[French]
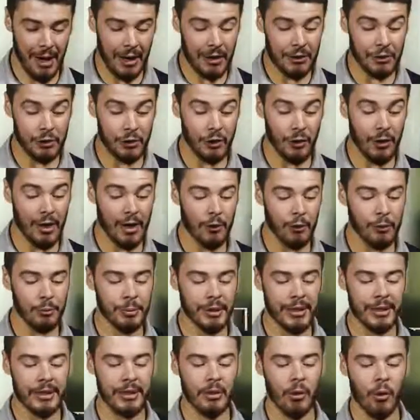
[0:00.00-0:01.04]
dans la
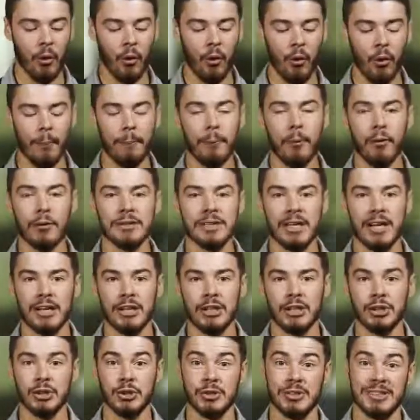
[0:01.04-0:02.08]
rubrique Europe
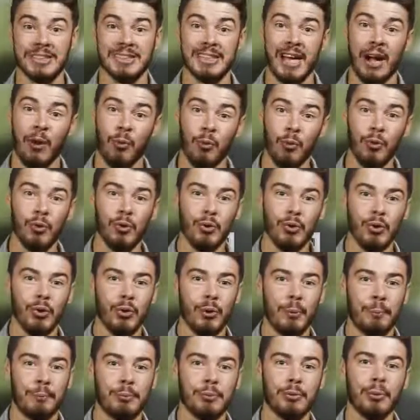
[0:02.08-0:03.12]
Portage, ça
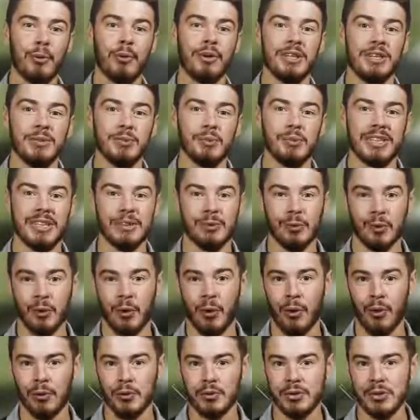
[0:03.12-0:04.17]
roule pour l'IUT de
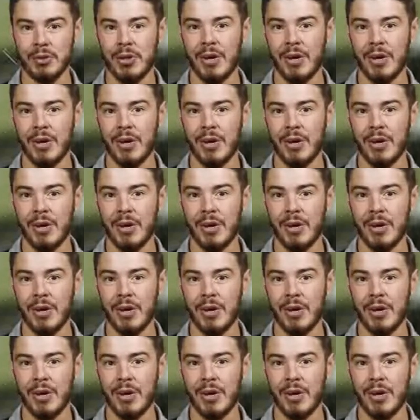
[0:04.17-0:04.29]
Lens.